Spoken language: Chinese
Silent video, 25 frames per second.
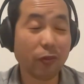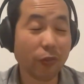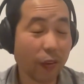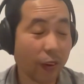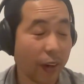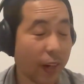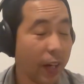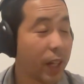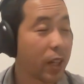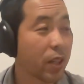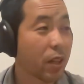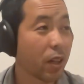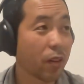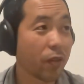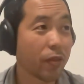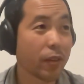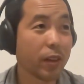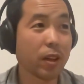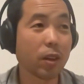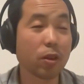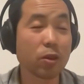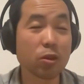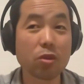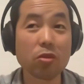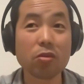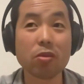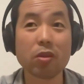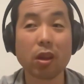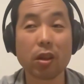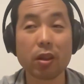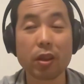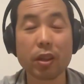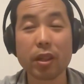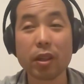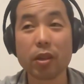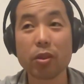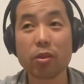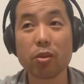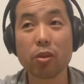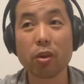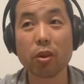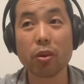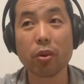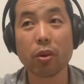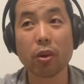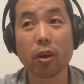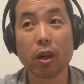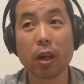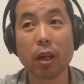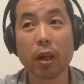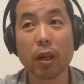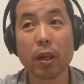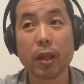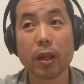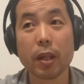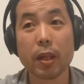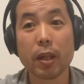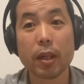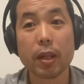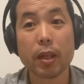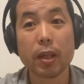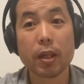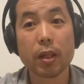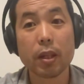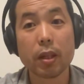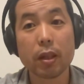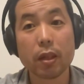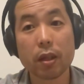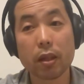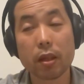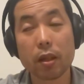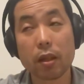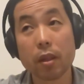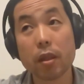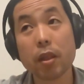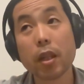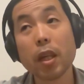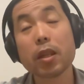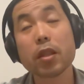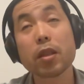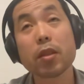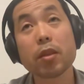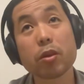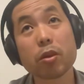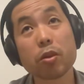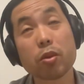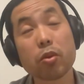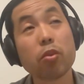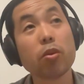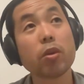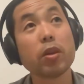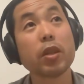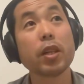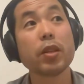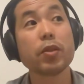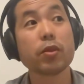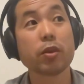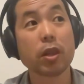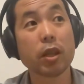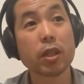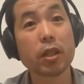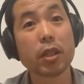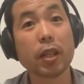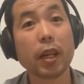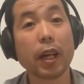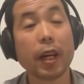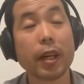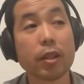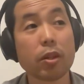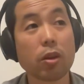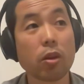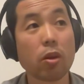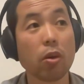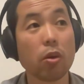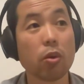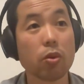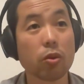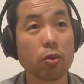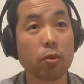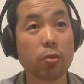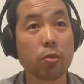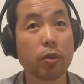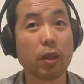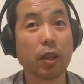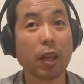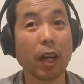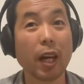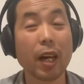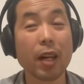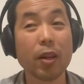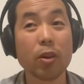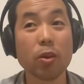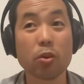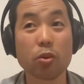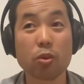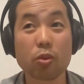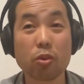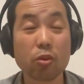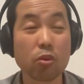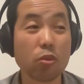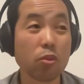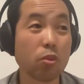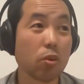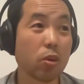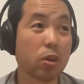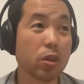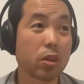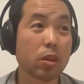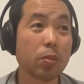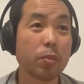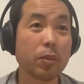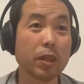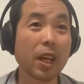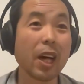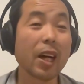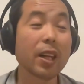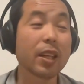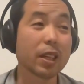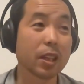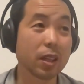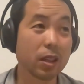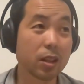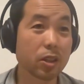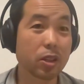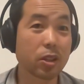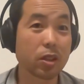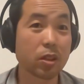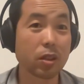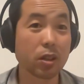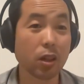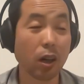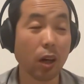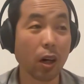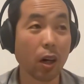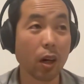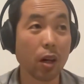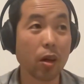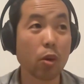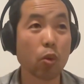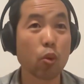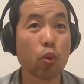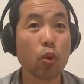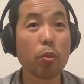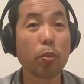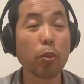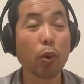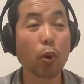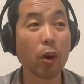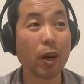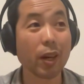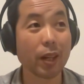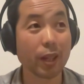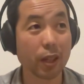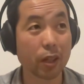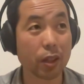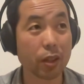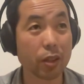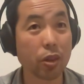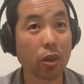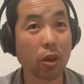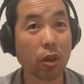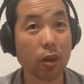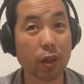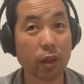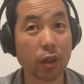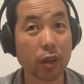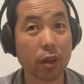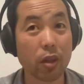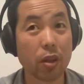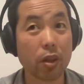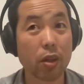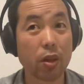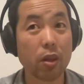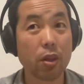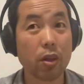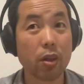非常非常重要的一个作用啊。嗯，但是中国电动车起来之后，对不对？它有中国这么大的一个市场和规模化的一个效应，